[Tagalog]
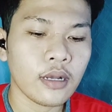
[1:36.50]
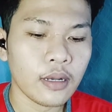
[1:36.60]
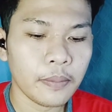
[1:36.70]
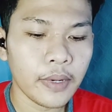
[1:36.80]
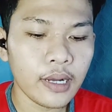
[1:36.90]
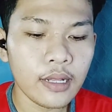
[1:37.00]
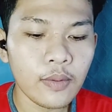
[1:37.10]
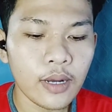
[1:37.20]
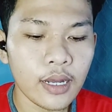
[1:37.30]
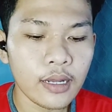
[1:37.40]

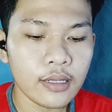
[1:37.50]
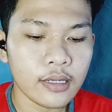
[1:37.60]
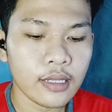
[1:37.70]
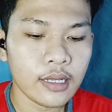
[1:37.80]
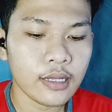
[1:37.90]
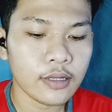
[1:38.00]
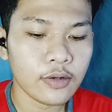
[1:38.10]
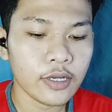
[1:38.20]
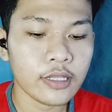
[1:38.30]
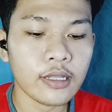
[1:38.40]
Pangalawa na dahilan ko
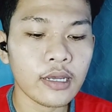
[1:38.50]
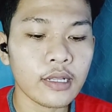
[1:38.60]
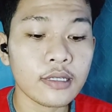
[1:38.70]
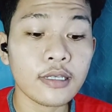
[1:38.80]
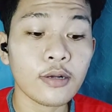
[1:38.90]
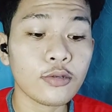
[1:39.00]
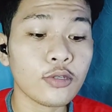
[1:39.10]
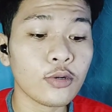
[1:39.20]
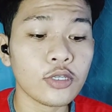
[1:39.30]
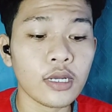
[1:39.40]
ay dahil sa gusto
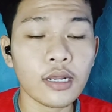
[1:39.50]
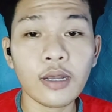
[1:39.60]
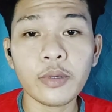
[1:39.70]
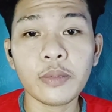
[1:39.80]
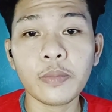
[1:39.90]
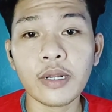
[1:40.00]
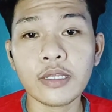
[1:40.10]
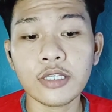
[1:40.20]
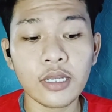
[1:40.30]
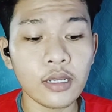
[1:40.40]
ko siyang gawing
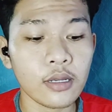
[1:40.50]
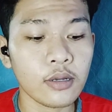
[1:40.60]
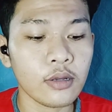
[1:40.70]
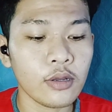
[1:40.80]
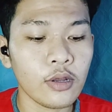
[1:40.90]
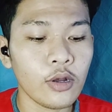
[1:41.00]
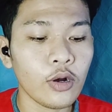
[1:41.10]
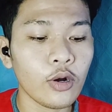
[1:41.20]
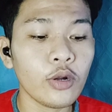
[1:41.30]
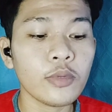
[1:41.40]
project
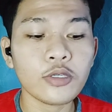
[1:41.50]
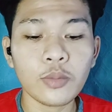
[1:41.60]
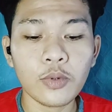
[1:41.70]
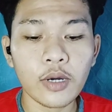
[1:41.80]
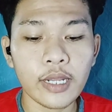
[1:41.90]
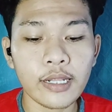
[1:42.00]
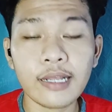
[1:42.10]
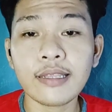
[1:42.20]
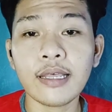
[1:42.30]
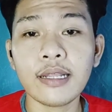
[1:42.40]
or masubukan at
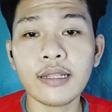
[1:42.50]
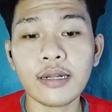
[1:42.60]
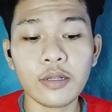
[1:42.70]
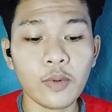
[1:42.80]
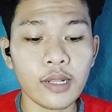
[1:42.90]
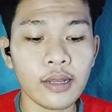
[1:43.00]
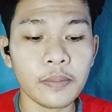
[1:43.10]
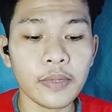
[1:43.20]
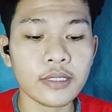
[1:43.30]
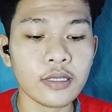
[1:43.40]
dahil na rin wala
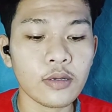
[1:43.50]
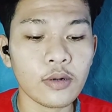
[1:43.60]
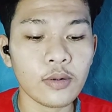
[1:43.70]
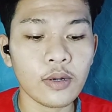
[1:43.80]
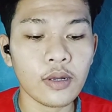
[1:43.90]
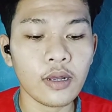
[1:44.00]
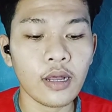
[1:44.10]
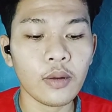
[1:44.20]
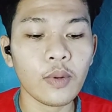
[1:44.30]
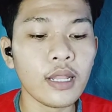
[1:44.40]
pa siguro
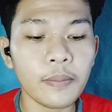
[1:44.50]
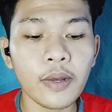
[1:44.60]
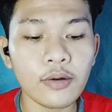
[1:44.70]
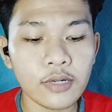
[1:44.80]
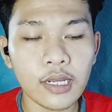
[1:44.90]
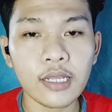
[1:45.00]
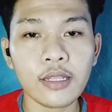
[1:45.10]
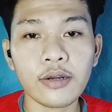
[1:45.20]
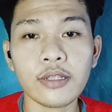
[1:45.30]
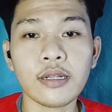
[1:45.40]
wala pa akong nakita
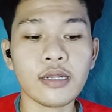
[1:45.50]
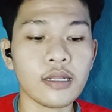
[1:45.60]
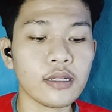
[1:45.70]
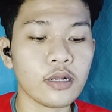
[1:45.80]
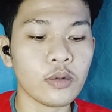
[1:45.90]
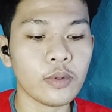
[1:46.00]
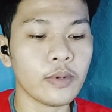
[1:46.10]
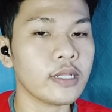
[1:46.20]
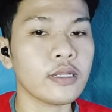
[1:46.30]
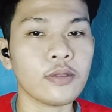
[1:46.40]
or narinig na gumawa
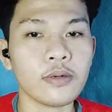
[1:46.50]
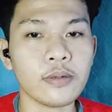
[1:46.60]
nito.